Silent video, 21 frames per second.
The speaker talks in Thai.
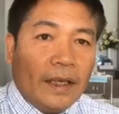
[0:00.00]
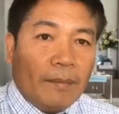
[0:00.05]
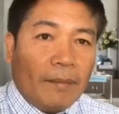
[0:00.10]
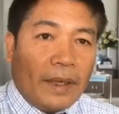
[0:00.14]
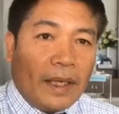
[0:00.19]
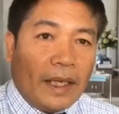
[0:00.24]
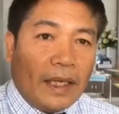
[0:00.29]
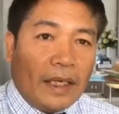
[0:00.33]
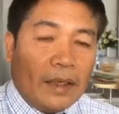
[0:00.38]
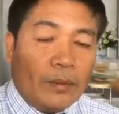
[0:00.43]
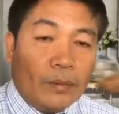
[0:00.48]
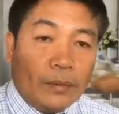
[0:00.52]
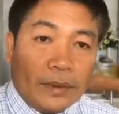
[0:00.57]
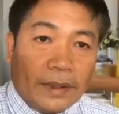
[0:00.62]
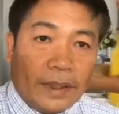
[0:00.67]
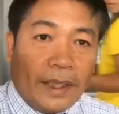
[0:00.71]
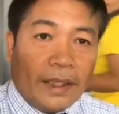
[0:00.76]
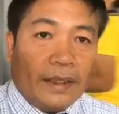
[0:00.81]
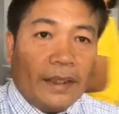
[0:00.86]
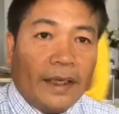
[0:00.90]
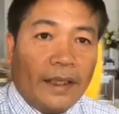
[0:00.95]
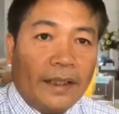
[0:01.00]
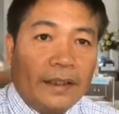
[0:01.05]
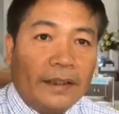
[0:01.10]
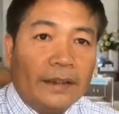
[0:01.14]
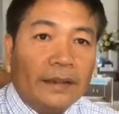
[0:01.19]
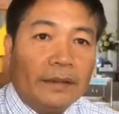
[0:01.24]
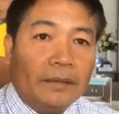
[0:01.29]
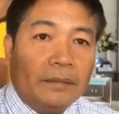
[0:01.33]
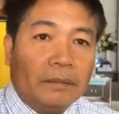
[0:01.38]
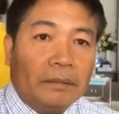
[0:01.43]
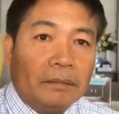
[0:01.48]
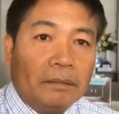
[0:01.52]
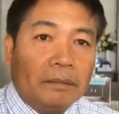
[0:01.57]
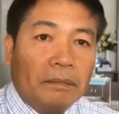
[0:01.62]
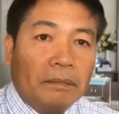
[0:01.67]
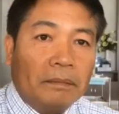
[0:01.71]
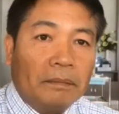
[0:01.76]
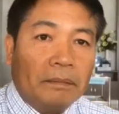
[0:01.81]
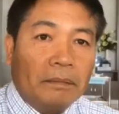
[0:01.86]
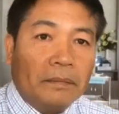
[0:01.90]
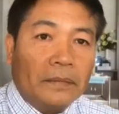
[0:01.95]
ไปดำตำแหน่งใน
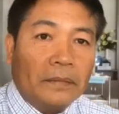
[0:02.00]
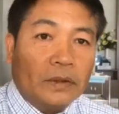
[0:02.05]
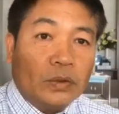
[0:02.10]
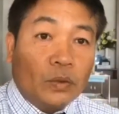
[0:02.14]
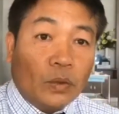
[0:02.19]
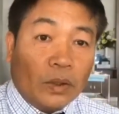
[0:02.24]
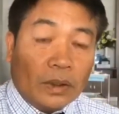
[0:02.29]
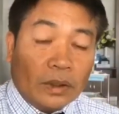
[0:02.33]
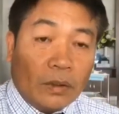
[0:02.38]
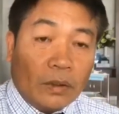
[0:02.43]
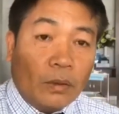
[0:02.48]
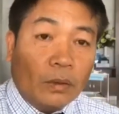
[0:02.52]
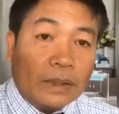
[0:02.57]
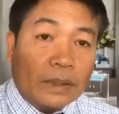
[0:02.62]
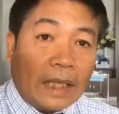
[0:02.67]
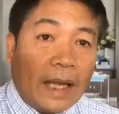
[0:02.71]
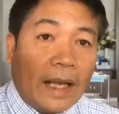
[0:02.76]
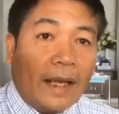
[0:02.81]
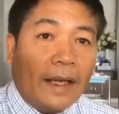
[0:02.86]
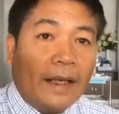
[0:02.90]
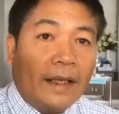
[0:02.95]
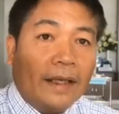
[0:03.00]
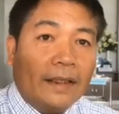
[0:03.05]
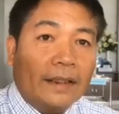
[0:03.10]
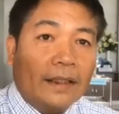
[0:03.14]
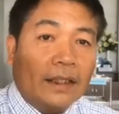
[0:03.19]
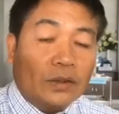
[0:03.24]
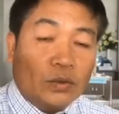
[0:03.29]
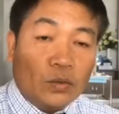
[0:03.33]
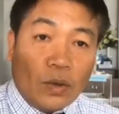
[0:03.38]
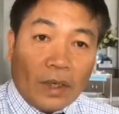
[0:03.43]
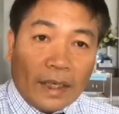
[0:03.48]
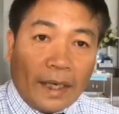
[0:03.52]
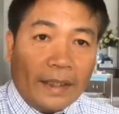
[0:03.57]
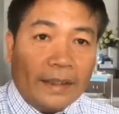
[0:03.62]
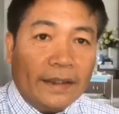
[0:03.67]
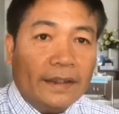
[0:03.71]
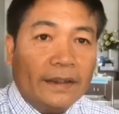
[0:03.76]
ส่วนโคต้ากระทรวงไหน